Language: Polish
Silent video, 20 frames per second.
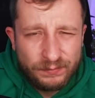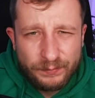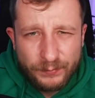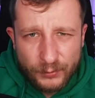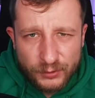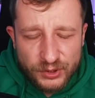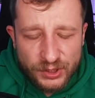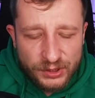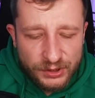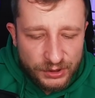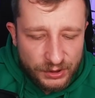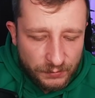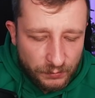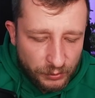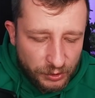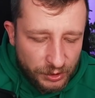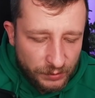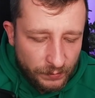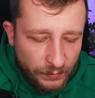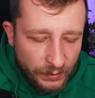po części
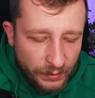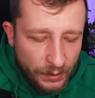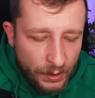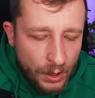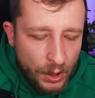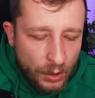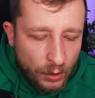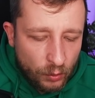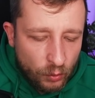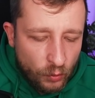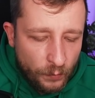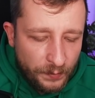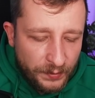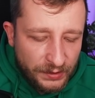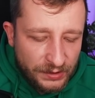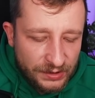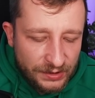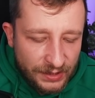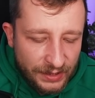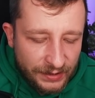musimy
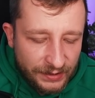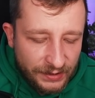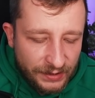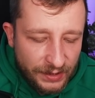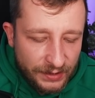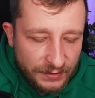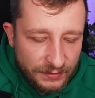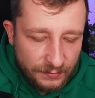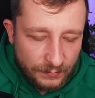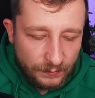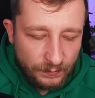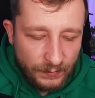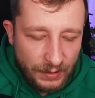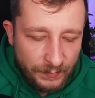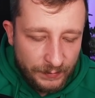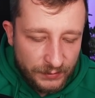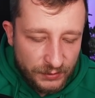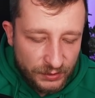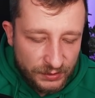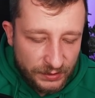kupić, tak jest,
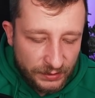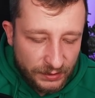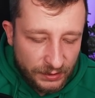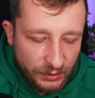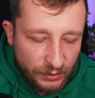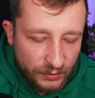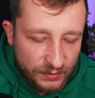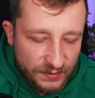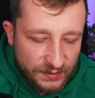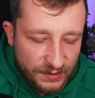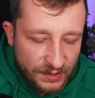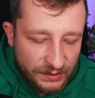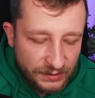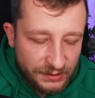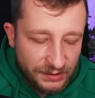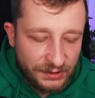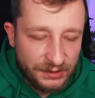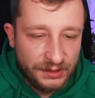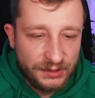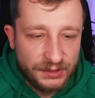mamy coś takiego za
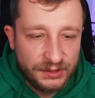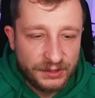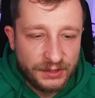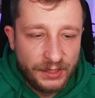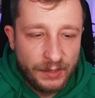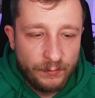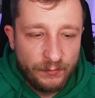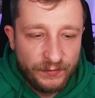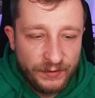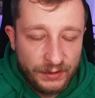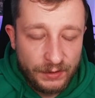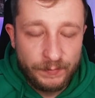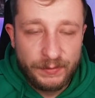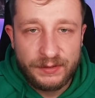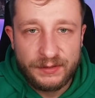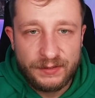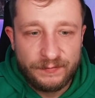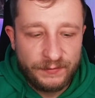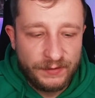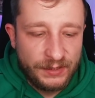10 gemów, ja nie
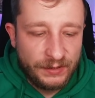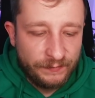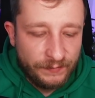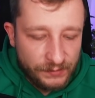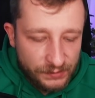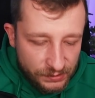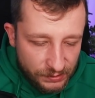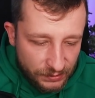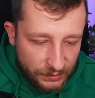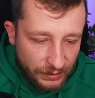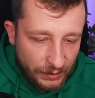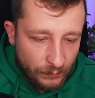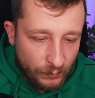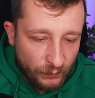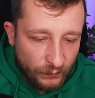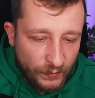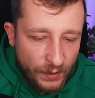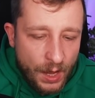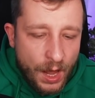będę wydawać gemów.